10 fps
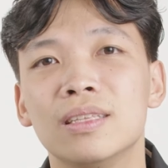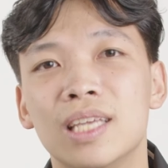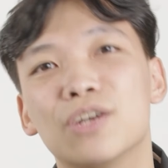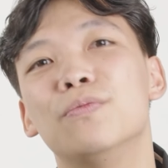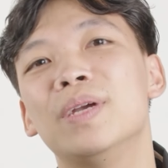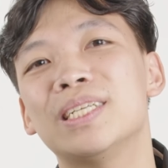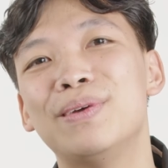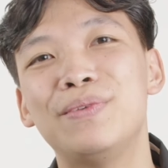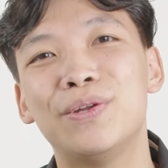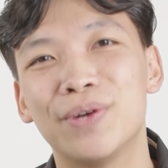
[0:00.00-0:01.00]
thì cùng mình xem
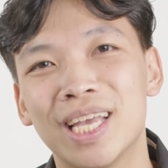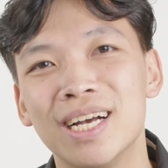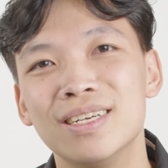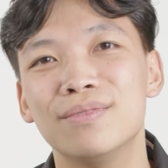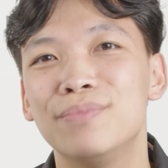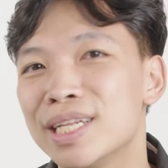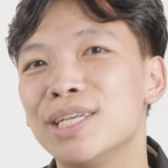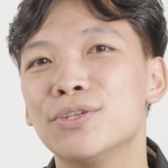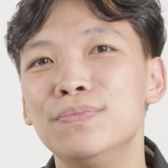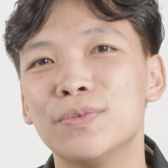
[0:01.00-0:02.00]
hết video này nhé. Mình
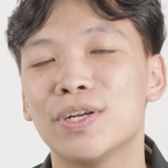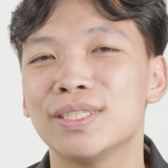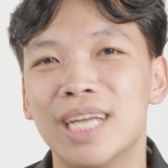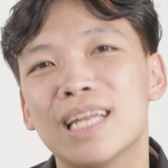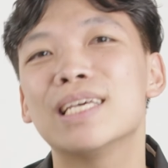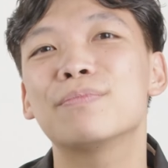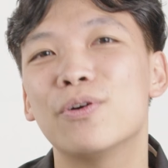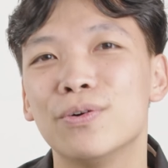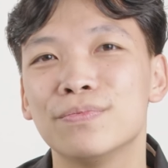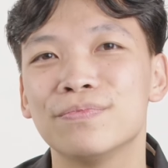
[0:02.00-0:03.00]
Thiên Dũng còn đây là Thịnh
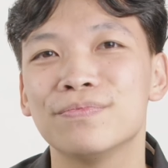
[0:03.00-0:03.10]
Pro.